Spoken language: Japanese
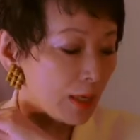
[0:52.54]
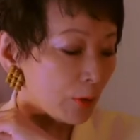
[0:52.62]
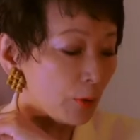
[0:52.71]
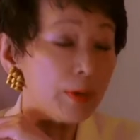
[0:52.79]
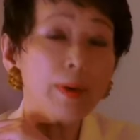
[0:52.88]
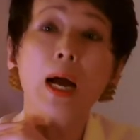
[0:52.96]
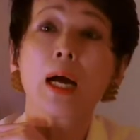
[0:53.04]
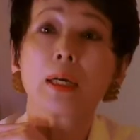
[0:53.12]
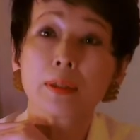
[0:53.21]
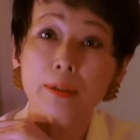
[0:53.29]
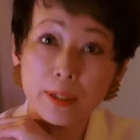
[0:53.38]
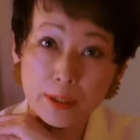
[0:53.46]
これは発
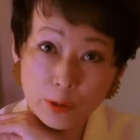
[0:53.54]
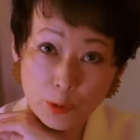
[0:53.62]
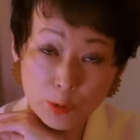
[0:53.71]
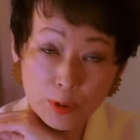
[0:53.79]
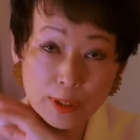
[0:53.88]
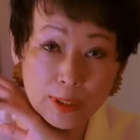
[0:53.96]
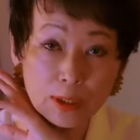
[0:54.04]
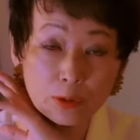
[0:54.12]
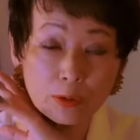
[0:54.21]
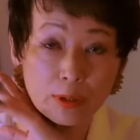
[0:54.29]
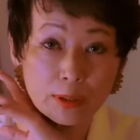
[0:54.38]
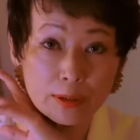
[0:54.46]
見のグリサンド
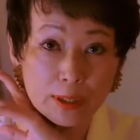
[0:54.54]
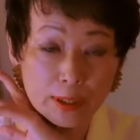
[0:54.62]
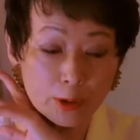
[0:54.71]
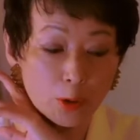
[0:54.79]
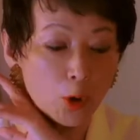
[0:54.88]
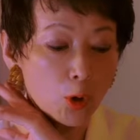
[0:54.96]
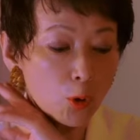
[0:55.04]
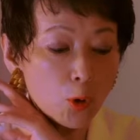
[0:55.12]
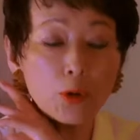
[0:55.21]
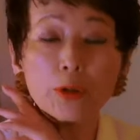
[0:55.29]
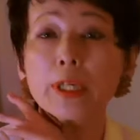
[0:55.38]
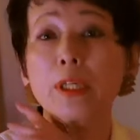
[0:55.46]
なんですけど
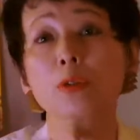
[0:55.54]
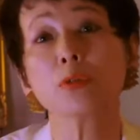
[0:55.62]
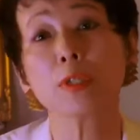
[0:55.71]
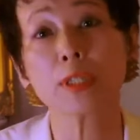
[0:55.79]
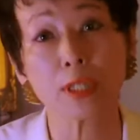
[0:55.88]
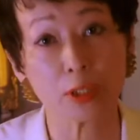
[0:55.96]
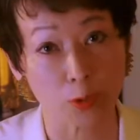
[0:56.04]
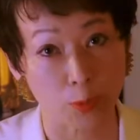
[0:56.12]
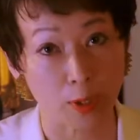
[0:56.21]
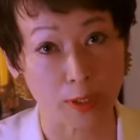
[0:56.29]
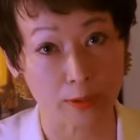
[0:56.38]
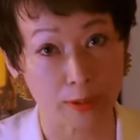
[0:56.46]
黒鍵のグリサンドも
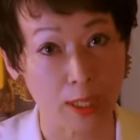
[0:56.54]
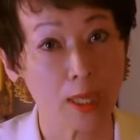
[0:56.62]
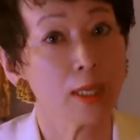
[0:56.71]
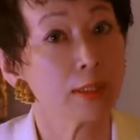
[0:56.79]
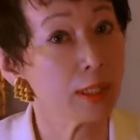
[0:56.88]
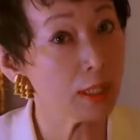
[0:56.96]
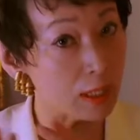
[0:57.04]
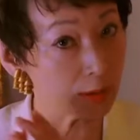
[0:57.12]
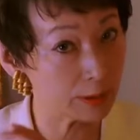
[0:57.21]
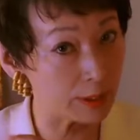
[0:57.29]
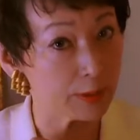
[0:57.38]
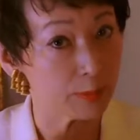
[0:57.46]
あってさら
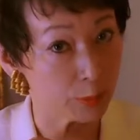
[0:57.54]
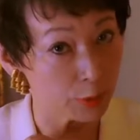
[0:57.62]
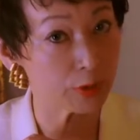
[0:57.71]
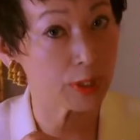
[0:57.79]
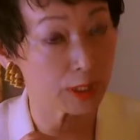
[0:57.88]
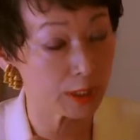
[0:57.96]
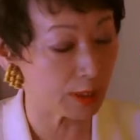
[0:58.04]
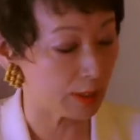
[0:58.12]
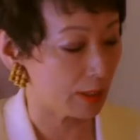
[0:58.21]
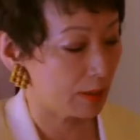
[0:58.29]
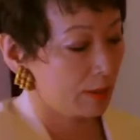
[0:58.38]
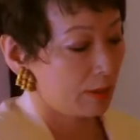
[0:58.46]
に難しいんです